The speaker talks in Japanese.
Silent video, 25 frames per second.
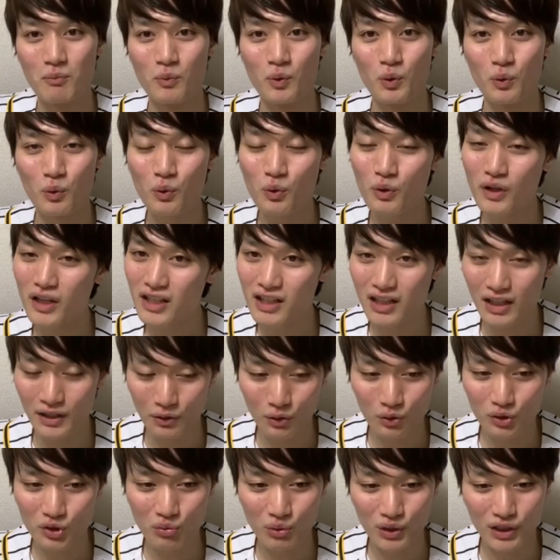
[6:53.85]
もうこれ以外
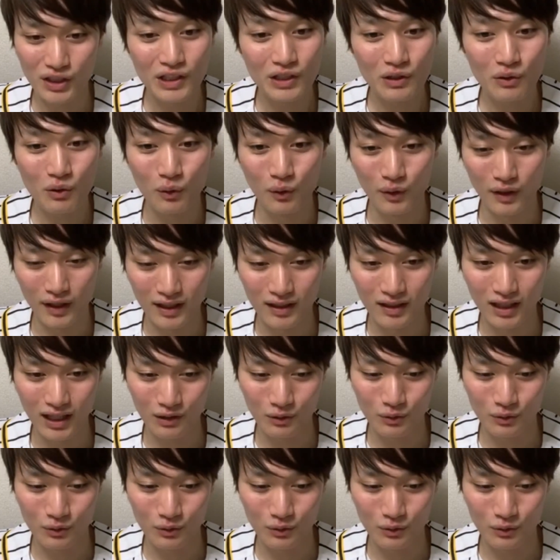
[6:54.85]
の言葉出てこうへん。